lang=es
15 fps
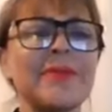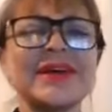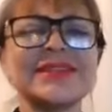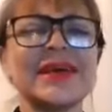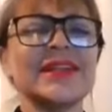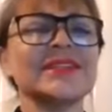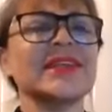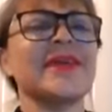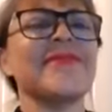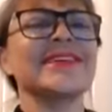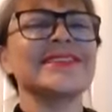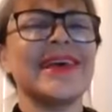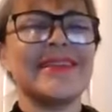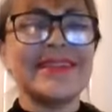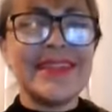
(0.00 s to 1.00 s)
va a pasar es que
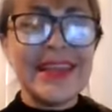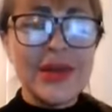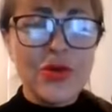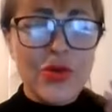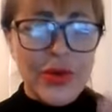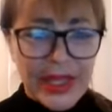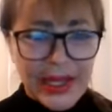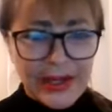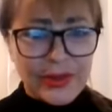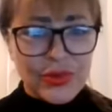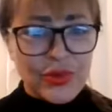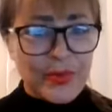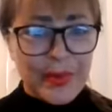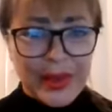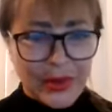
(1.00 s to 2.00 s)
vas a diluir
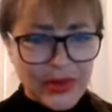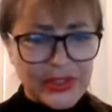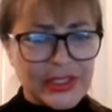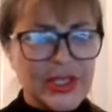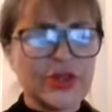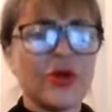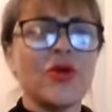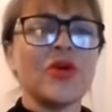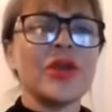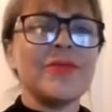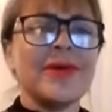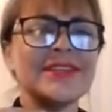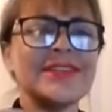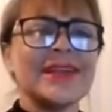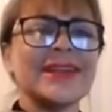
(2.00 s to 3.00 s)
tu peróxido
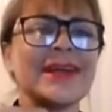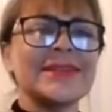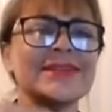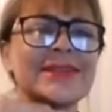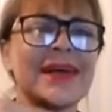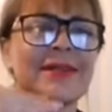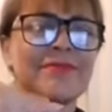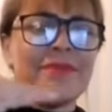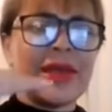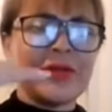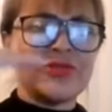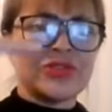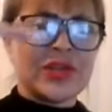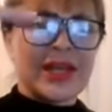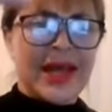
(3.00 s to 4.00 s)
y vas a alcanzar
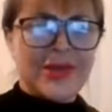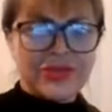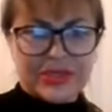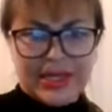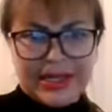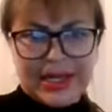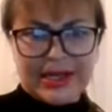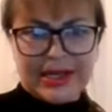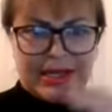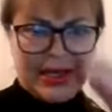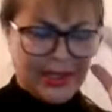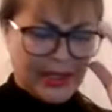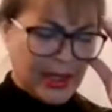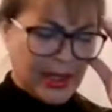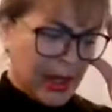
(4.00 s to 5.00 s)
menos grados de
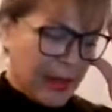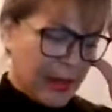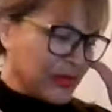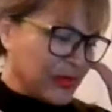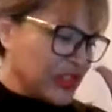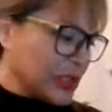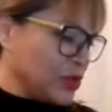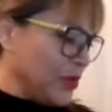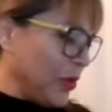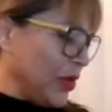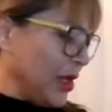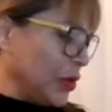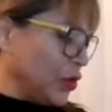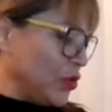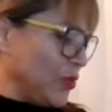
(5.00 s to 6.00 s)
claridad. Vamos a
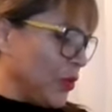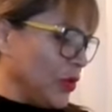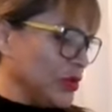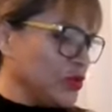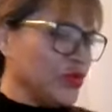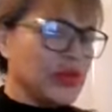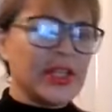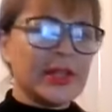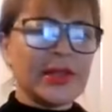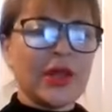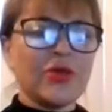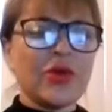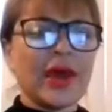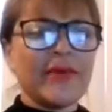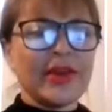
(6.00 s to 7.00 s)
suponer que tú pones un
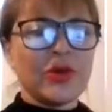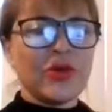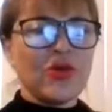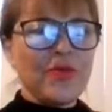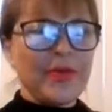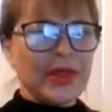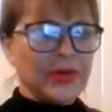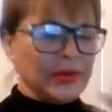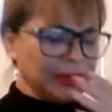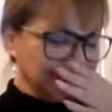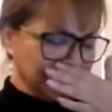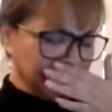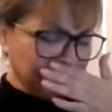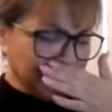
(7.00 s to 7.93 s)
tinte en un cabello húmedo,